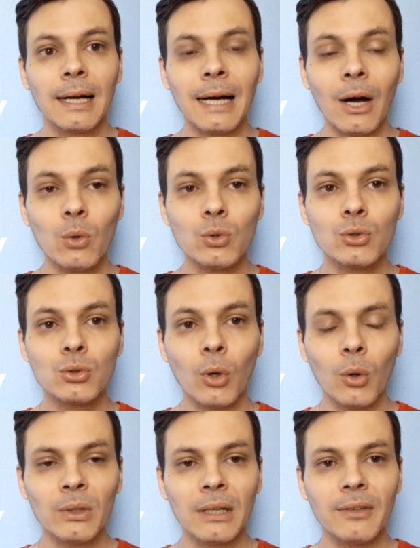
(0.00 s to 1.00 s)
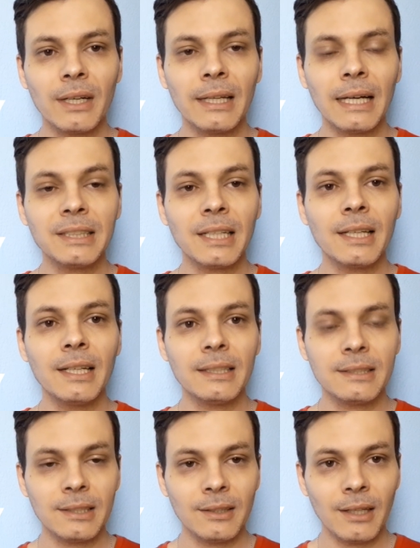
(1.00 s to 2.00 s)
causou, na verdade, aquele
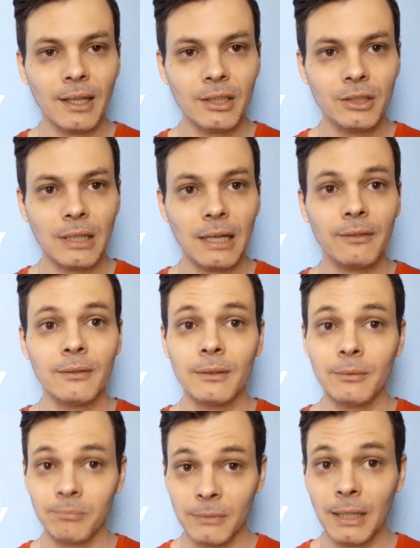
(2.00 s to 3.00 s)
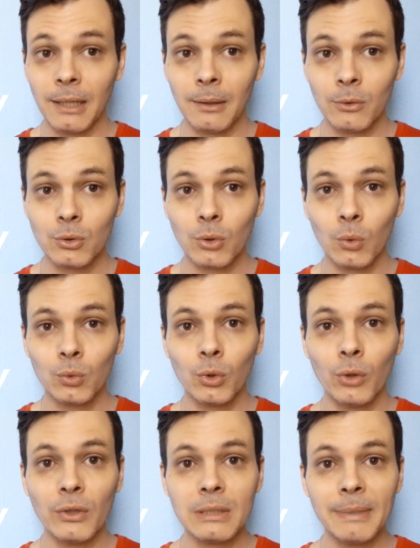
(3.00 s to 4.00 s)
acidente. Ela né? Ela nos
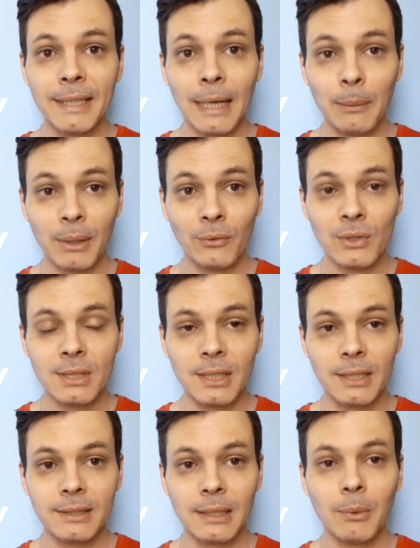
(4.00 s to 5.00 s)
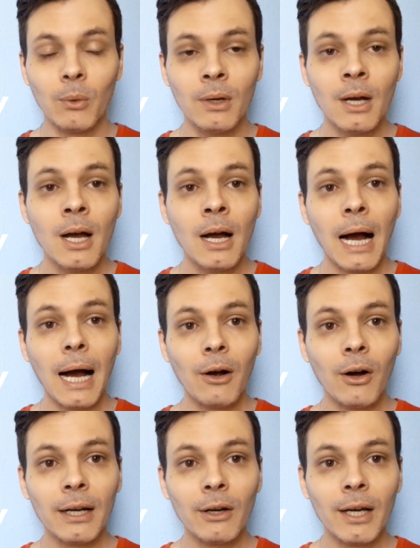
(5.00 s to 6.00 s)
contou, eu vou explicar para vocês, tá bom?
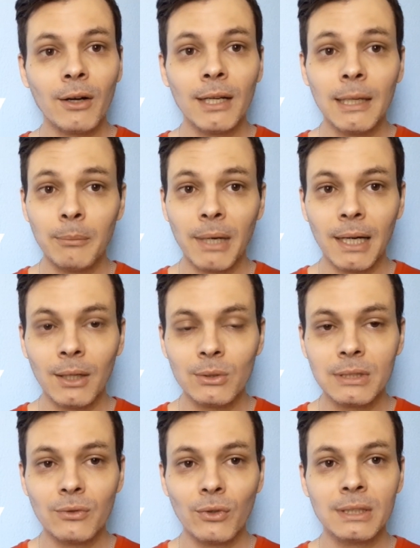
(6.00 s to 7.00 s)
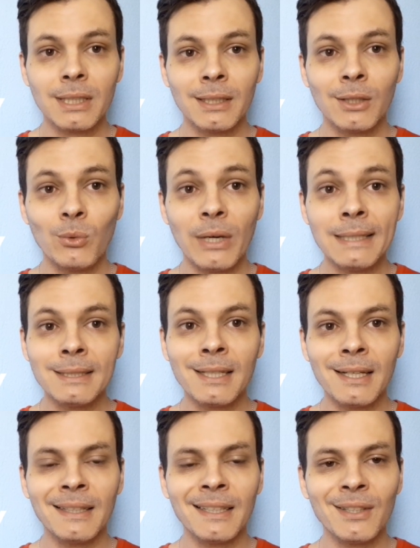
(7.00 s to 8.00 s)
Agora eu quero lembrá-lo, se você ainda não é
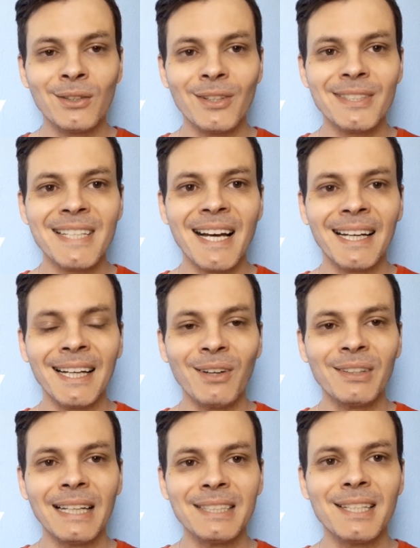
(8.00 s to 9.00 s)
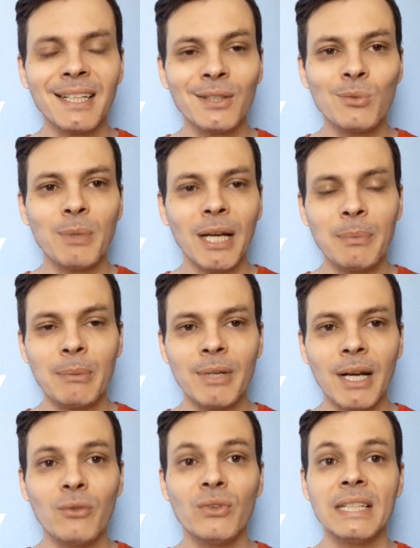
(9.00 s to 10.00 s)
inscrito aqui no nosso canal, tá chegando pela
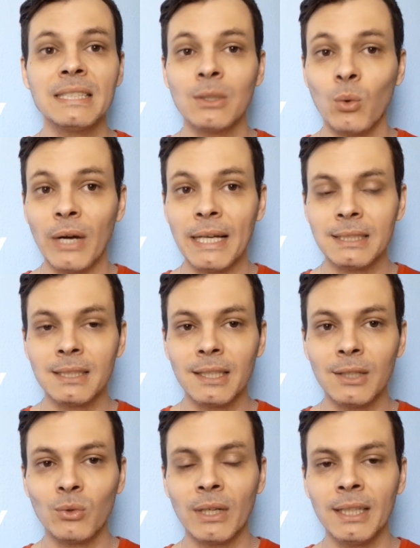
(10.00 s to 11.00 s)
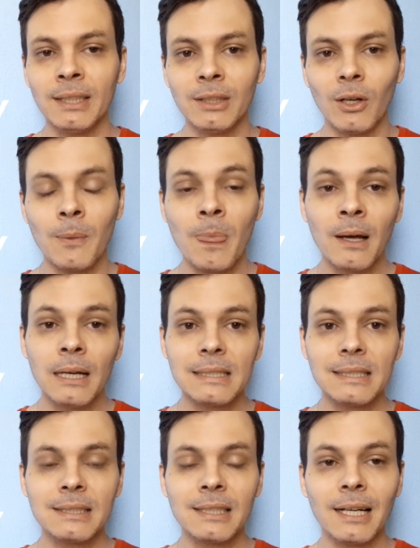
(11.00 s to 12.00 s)
primeira vez, não é inscrito ainda, ó,
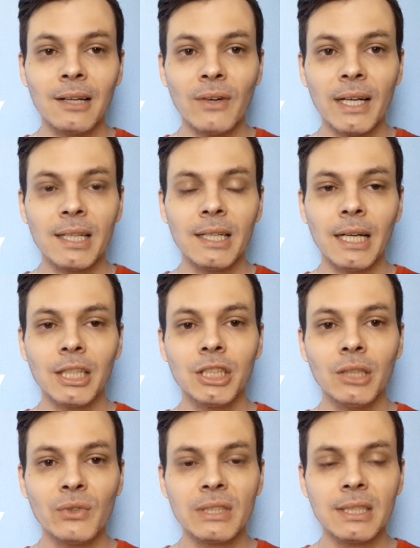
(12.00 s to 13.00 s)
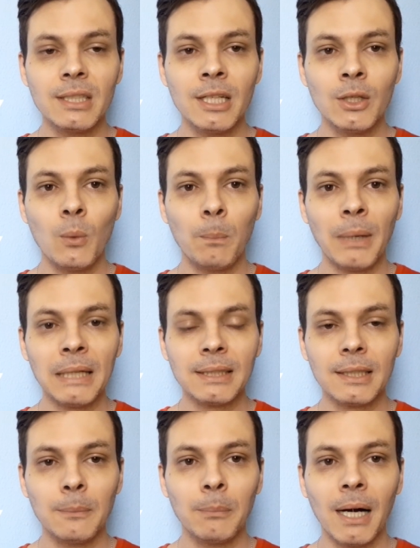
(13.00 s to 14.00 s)
se inscreva aqui, ativa o sininho,
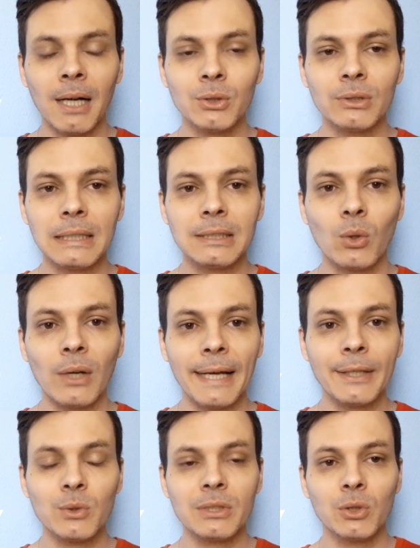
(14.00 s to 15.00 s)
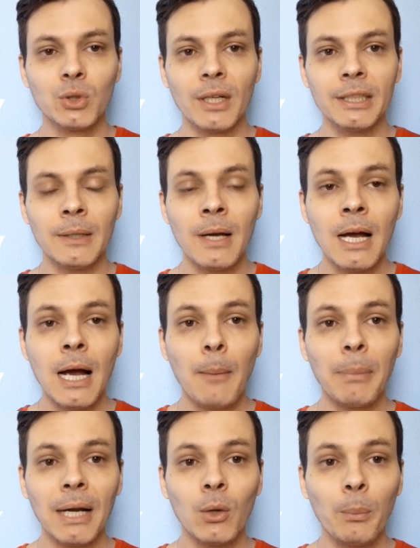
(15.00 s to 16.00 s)
passa aqui embaixo, dá seu like, o seu joinha,
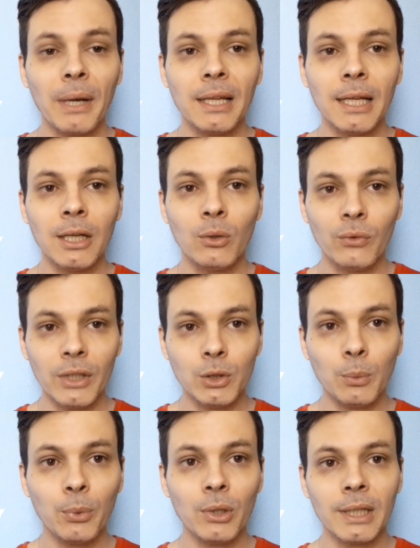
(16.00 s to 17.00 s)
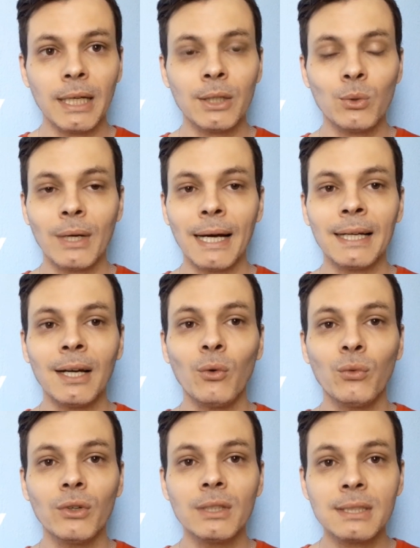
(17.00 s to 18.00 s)
para não perder nenhum vídeo, porque aqui no
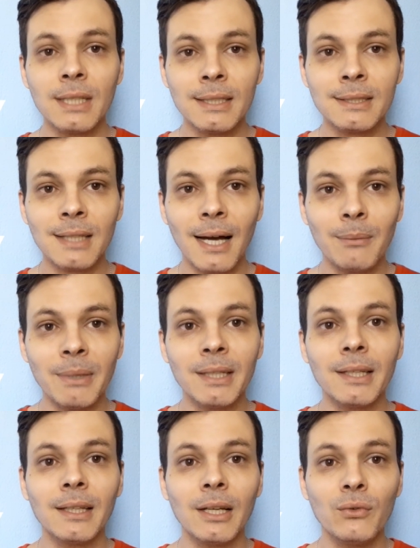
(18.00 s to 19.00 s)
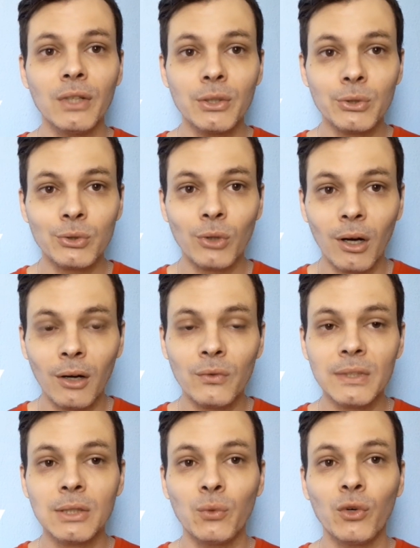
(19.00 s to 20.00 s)
canal vocês sabem que tem vídeos
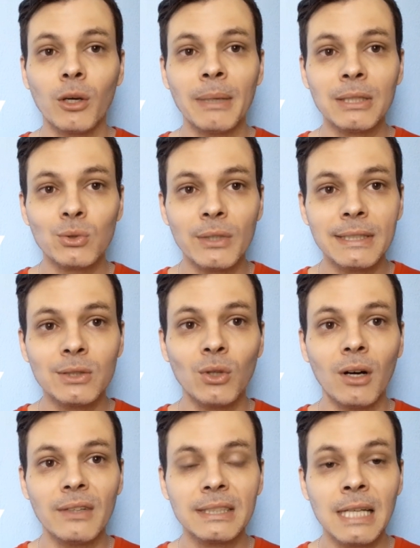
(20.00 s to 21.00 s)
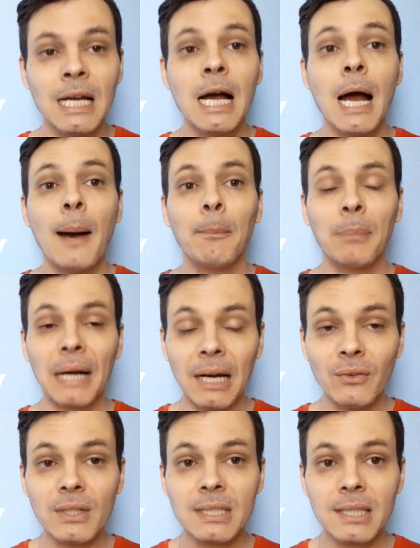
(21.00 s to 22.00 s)
novos, informações novas
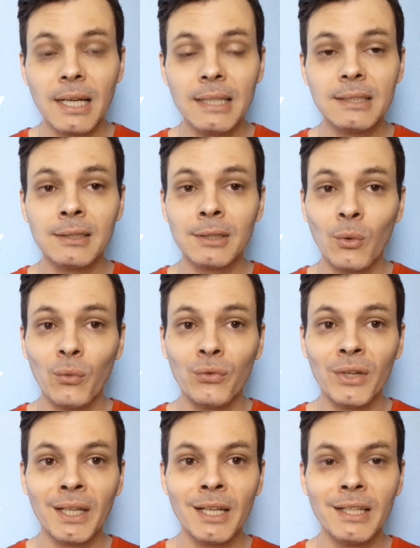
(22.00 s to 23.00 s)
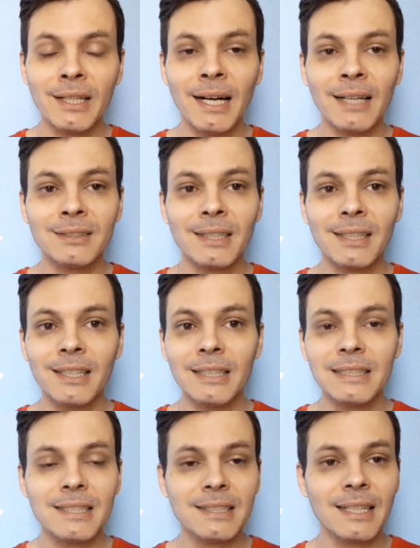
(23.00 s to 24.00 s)
para vocês, então fiquem ligados aqui,
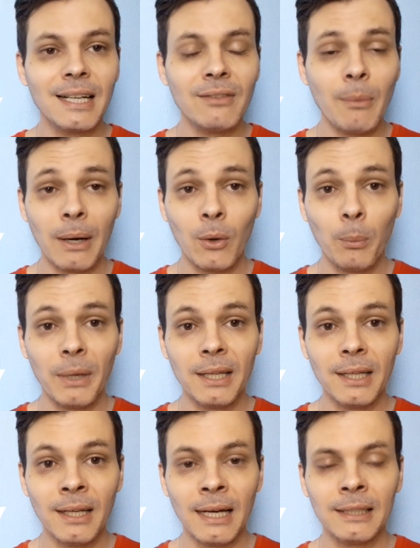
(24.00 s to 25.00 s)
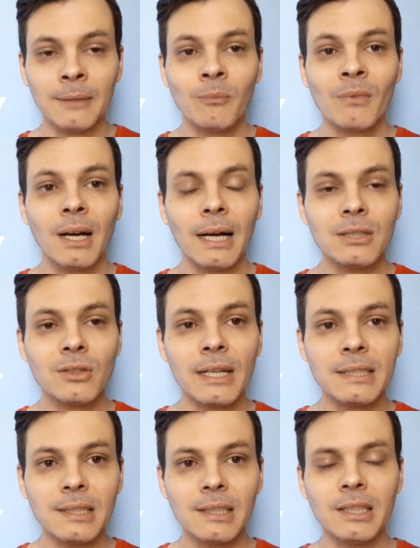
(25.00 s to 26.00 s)
se inscreva para não perder nada. A
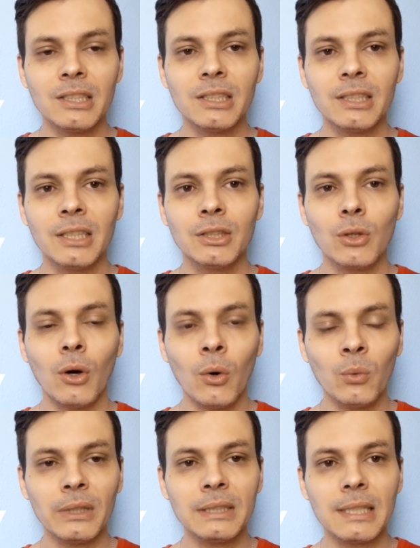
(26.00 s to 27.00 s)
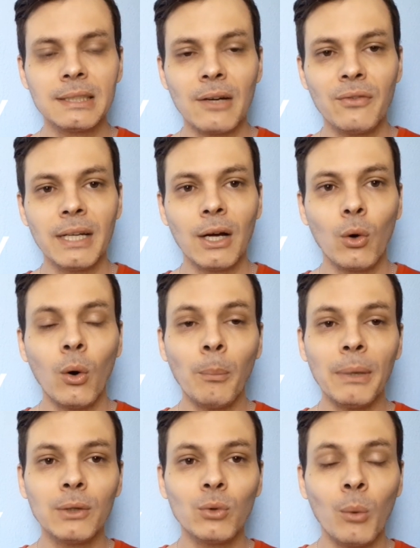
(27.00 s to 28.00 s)
história é a seguinte, gente, ontem, sexta-feira,
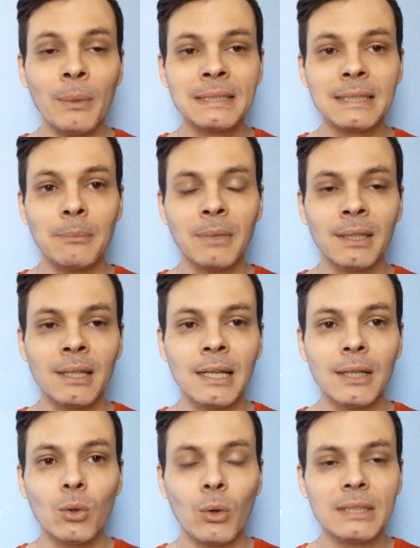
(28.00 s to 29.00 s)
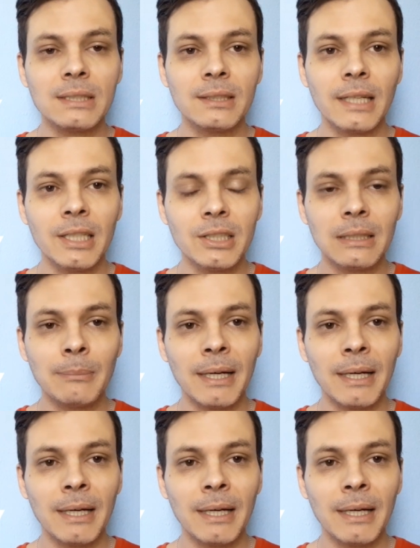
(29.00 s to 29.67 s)
completou uma semana, né, do acidente da